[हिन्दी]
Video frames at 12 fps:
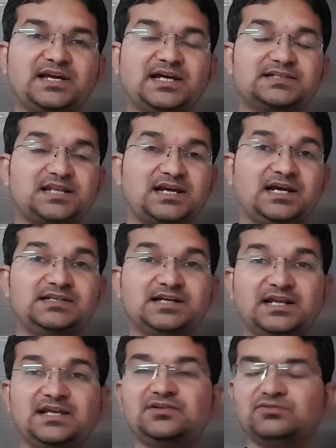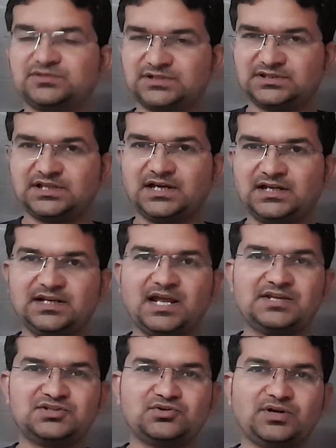कयास लगाए जा रहे हैं कि हो सकता है
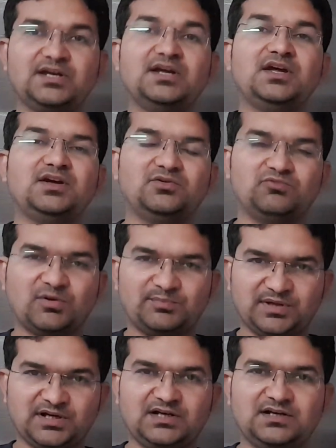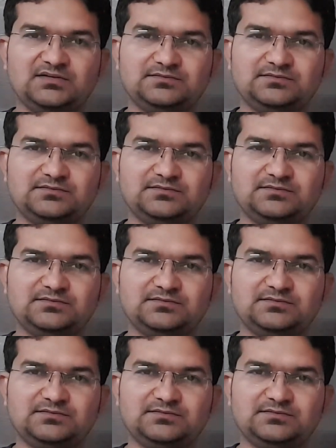रिलायंस जो है वो अपना